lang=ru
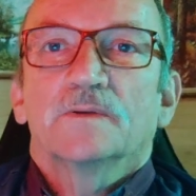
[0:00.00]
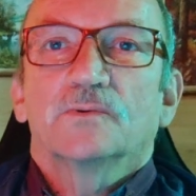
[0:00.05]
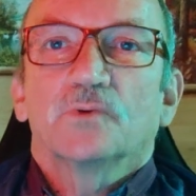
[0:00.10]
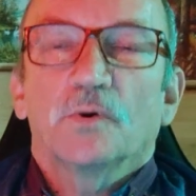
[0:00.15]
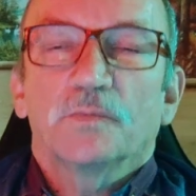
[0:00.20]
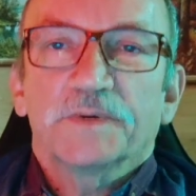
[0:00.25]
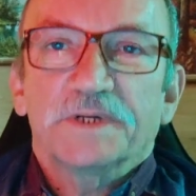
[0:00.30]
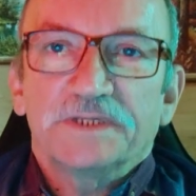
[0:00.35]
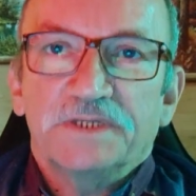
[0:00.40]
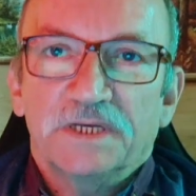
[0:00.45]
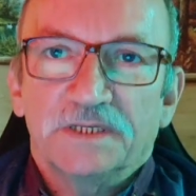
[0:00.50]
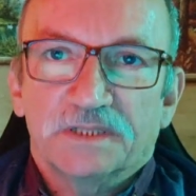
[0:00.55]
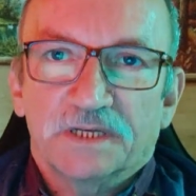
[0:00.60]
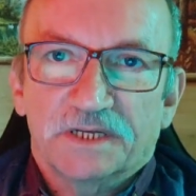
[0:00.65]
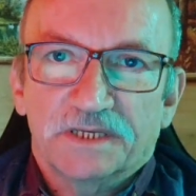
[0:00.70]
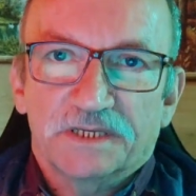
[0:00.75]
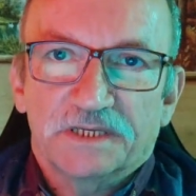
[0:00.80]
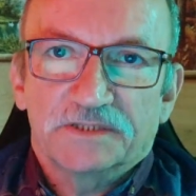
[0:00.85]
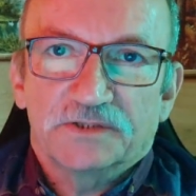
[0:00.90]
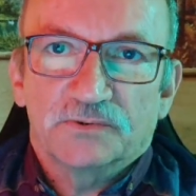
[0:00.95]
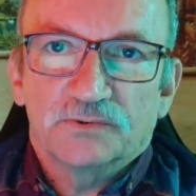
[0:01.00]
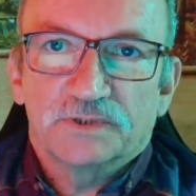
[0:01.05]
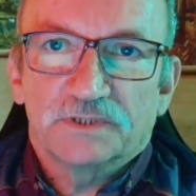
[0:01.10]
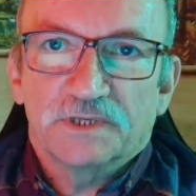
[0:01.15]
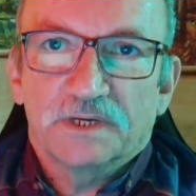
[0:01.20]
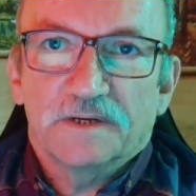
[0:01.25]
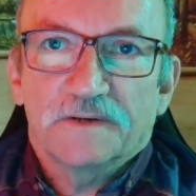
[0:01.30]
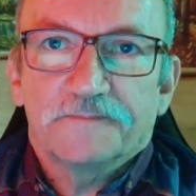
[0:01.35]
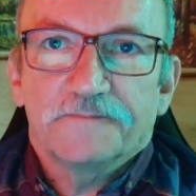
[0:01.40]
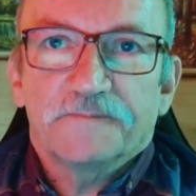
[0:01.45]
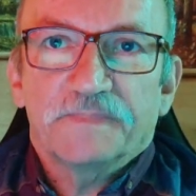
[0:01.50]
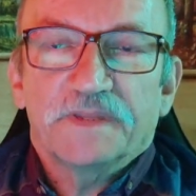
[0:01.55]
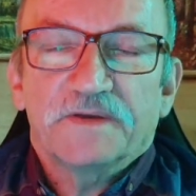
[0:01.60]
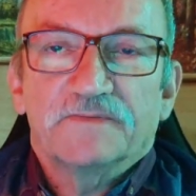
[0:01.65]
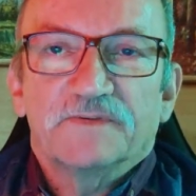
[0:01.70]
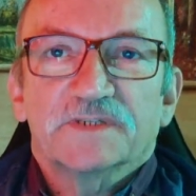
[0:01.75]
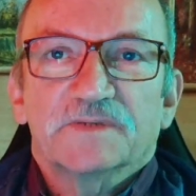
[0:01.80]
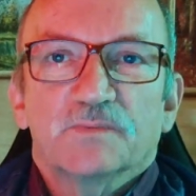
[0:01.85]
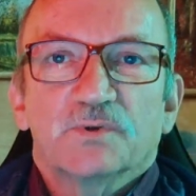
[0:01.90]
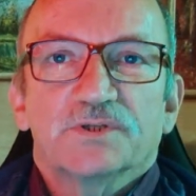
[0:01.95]
Добрый день, дорогие друзья!
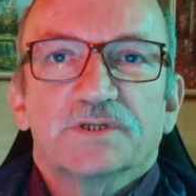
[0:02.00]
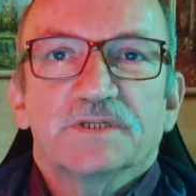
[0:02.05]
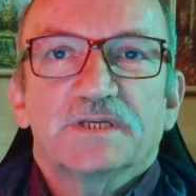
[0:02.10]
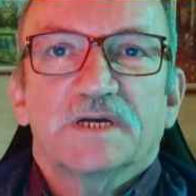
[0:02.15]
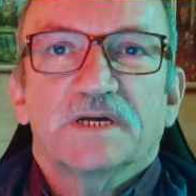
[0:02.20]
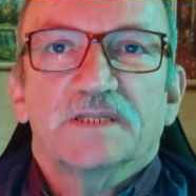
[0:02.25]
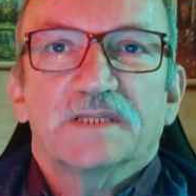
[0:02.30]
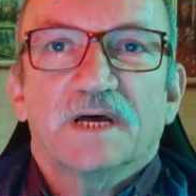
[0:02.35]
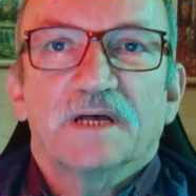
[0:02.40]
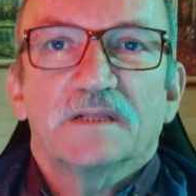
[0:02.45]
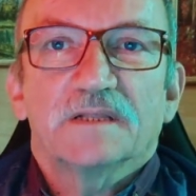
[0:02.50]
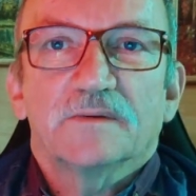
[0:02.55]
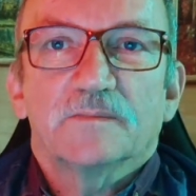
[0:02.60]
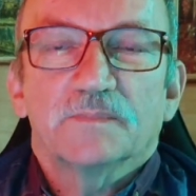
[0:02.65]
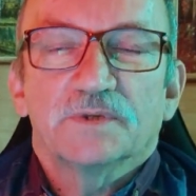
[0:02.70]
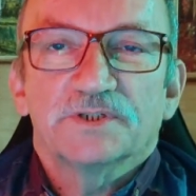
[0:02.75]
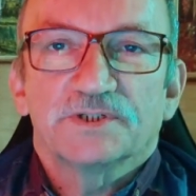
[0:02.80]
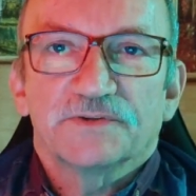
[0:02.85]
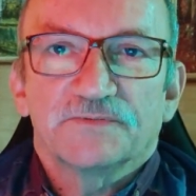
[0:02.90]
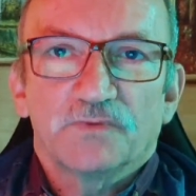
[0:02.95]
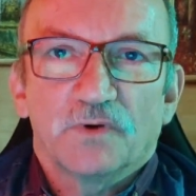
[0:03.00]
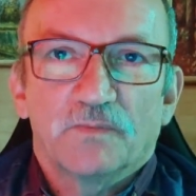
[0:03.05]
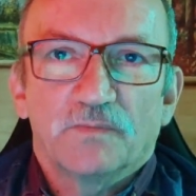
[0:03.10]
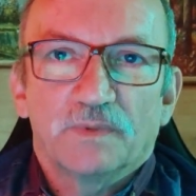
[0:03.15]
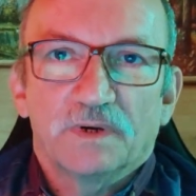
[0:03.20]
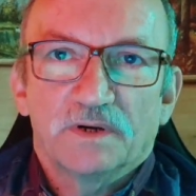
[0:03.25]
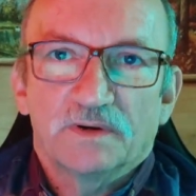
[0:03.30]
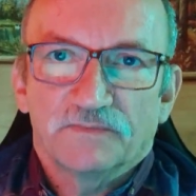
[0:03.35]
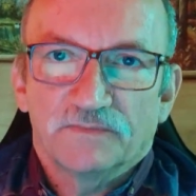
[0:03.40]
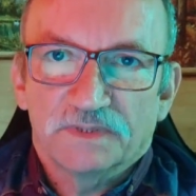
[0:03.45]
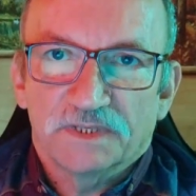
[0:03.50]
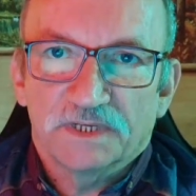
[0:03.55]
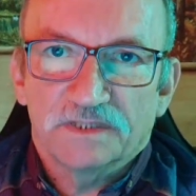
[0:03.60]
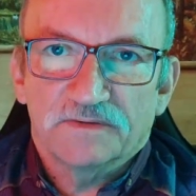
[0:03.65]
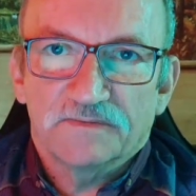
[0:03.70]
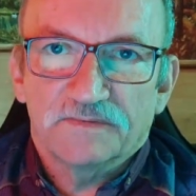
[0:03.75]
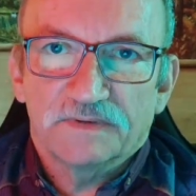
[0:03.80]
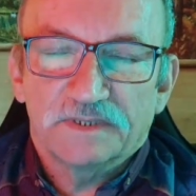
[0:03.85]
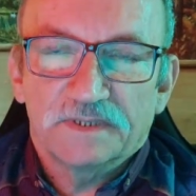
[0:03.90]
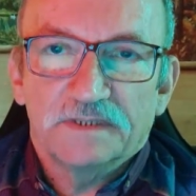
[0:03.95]
Вы смотрите канал «Мы живем в
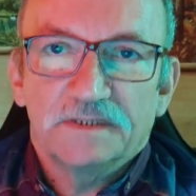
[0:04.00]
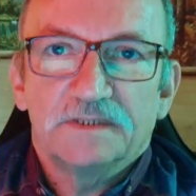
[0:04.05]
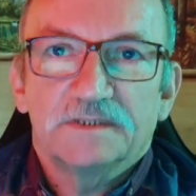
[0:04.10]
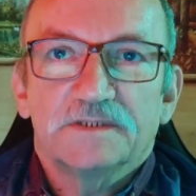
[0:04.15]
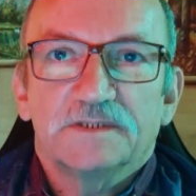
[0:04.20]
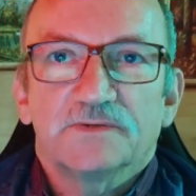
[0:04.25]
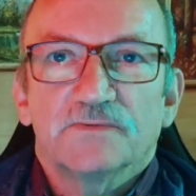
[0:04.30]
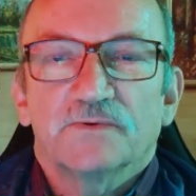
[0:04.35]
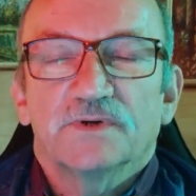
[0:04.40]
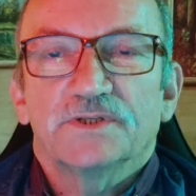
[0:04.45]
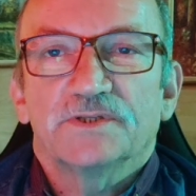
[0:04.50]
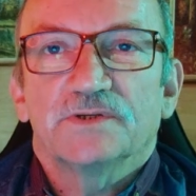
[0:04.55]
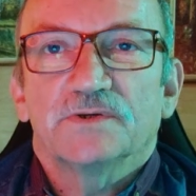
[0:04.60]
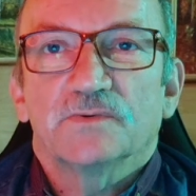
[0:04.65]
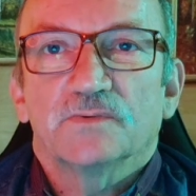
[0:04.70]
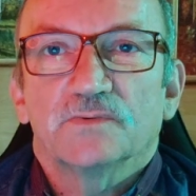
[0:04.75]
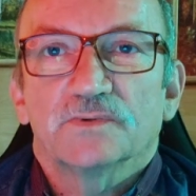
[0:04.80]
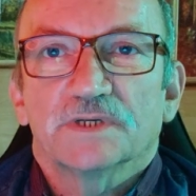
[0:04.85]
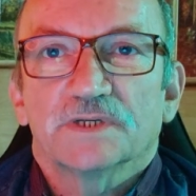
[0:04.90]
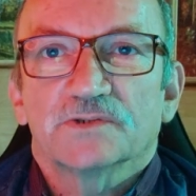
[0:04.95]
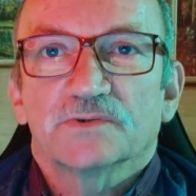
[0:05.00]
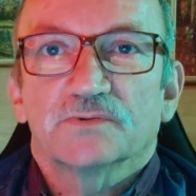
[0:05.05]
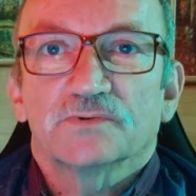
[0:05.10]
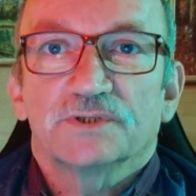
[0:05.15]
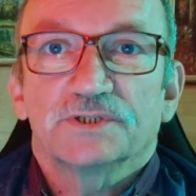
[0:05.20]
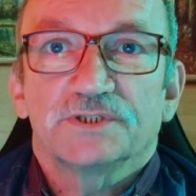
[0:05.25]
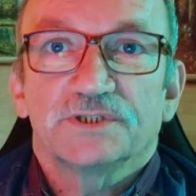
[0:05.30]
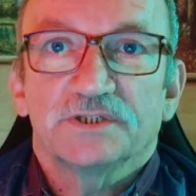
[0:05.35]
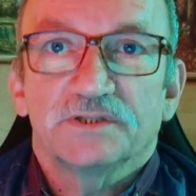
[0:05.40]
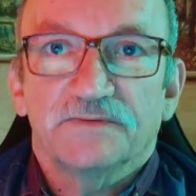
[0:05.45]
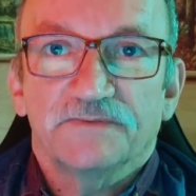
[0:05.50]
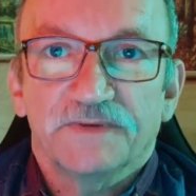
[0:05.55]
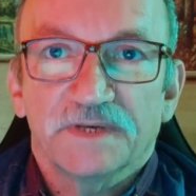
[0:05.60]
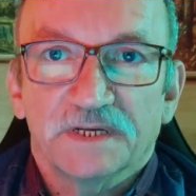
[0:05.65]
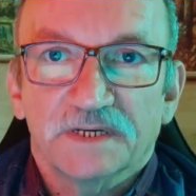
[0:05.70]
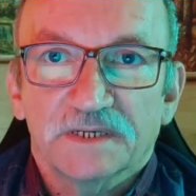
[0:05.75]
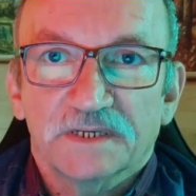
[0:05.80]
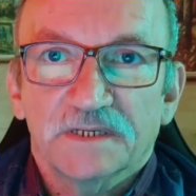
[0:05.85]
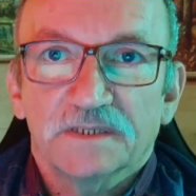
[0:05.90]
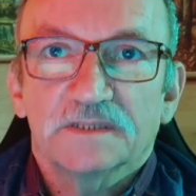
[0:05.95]
Латвии». Сегодня у нас уже
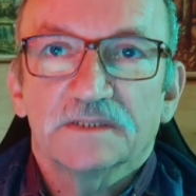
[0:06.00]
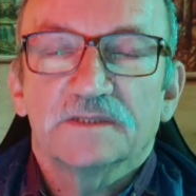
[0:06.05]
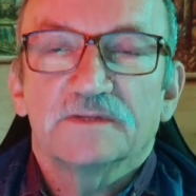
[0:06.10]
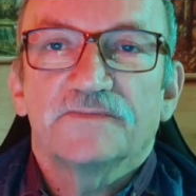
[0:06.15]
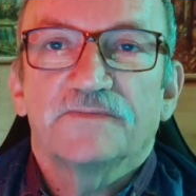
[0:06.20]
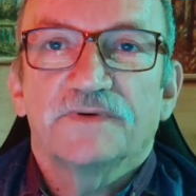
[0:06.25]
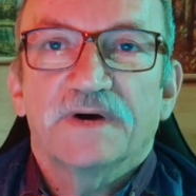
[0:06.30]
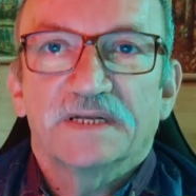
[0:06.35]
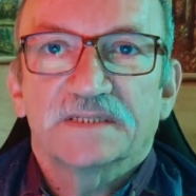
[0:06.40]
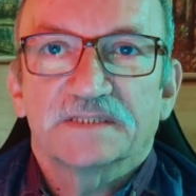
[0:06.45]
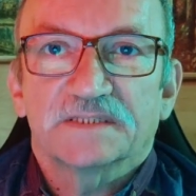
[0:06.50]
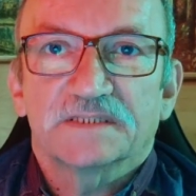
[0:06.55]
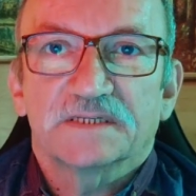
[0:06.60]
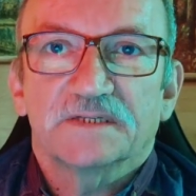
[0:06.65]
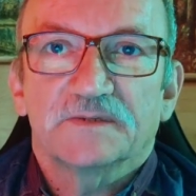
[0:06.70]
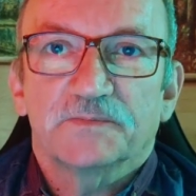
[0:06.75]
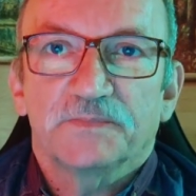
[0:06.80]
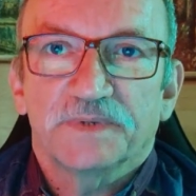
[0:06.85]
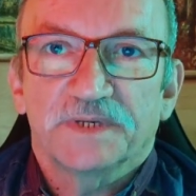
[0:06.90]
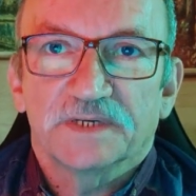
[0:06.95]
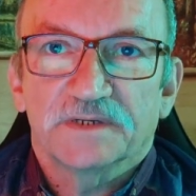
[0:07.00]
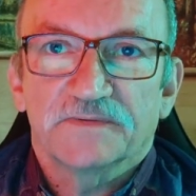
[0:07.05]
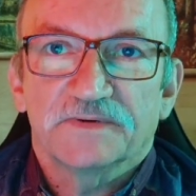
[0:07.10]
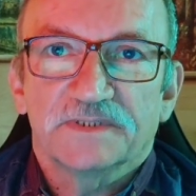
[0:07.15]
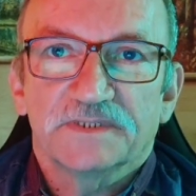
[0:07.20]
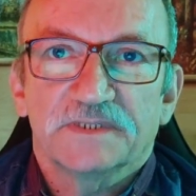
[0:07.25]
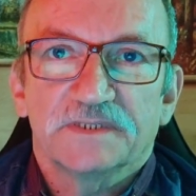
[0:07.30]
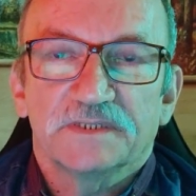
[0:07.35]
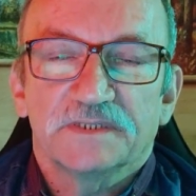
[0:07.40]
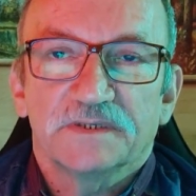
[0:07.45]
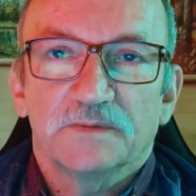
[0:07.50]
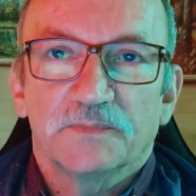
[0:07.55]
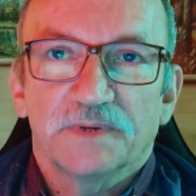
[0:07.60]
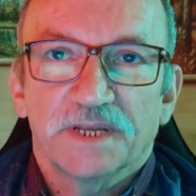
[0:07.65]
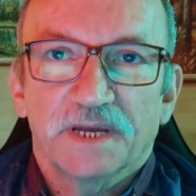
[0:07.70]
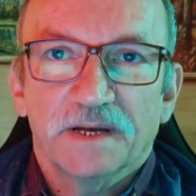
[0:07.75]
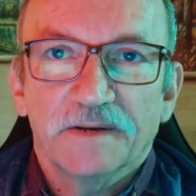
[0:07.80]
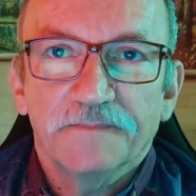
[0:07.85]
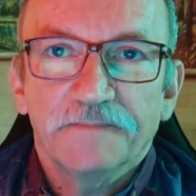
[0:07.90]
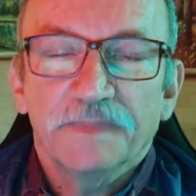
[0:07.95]
четверг, 21
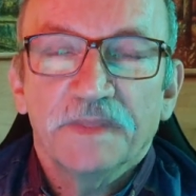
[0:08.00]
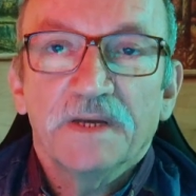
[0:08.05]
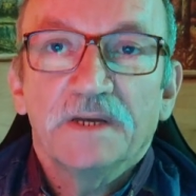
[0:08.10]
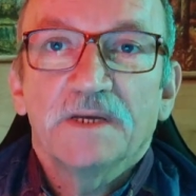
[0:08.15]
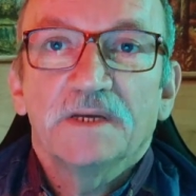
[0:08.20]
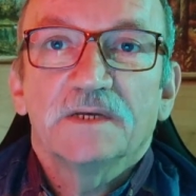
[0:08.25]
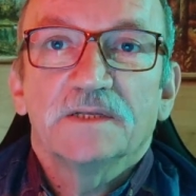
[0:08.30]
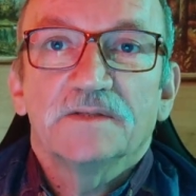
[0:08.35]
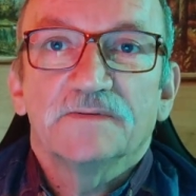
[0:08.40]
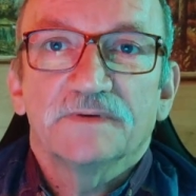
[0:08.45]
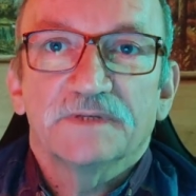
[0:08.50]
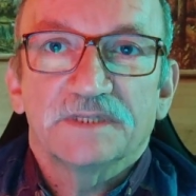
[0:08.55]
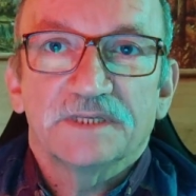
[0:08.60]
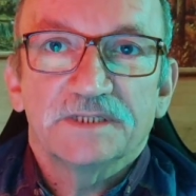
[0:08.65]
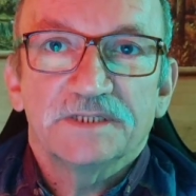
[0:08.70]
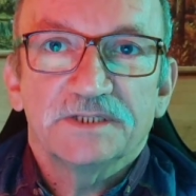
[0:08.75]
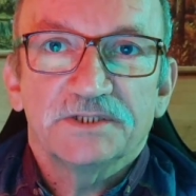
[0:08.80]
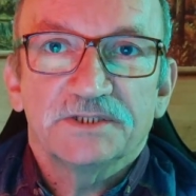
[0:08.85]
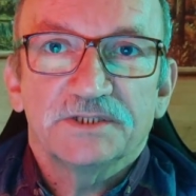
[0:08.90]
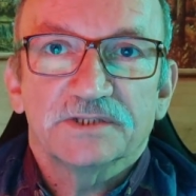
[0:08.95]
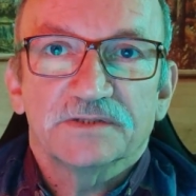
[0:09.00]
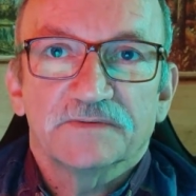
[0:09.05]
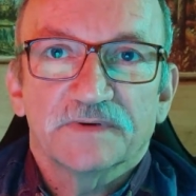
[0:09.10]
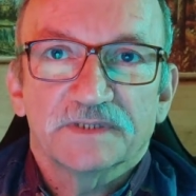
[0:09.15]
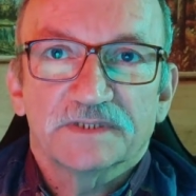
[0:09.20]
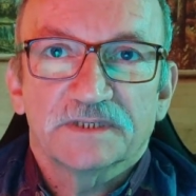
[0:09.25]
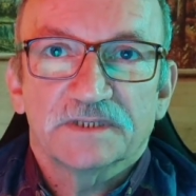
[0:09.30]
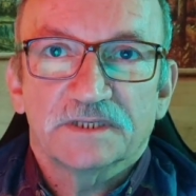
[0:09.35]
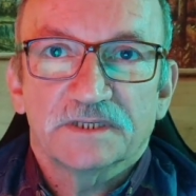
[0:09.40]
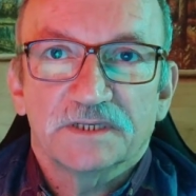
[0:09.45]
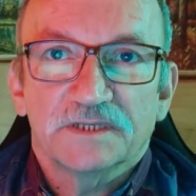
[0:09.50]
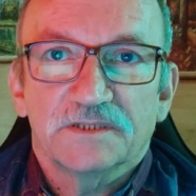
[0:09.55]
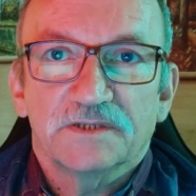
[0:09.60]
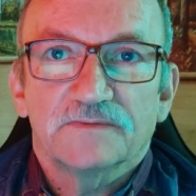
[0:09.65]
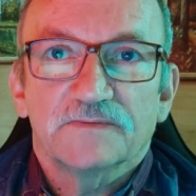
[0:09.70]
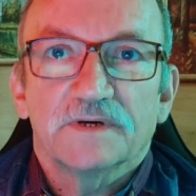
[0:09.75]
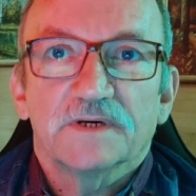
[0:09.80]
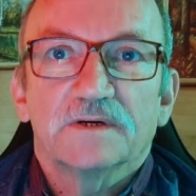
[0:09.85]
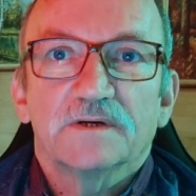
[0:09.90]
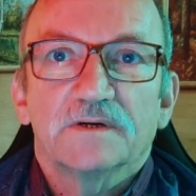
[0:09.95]
сентября 2023
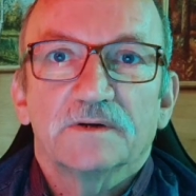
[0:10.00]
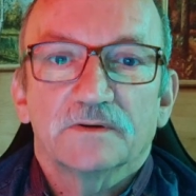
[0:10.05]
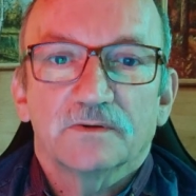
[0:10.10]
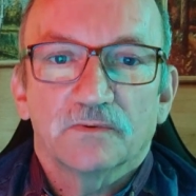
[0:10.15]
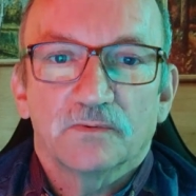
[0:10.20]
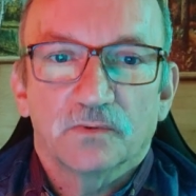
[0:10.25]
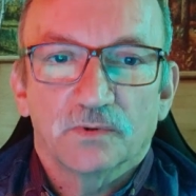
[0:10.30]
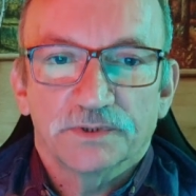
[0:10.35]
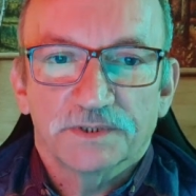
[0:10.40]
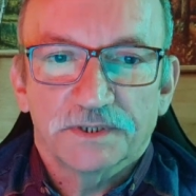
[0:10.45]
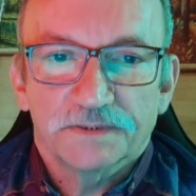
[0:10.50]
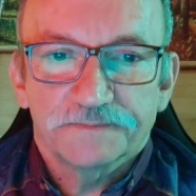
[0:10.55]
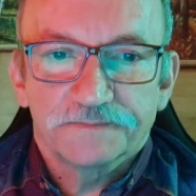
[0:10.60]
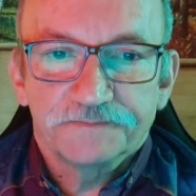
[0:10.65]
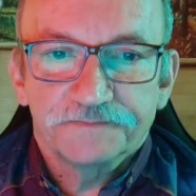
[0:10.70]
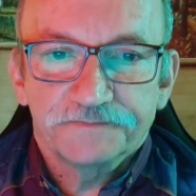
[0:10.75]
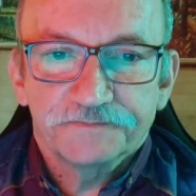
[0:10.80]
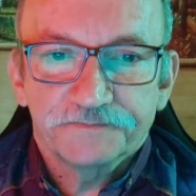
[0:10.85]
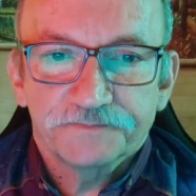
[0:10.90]
года.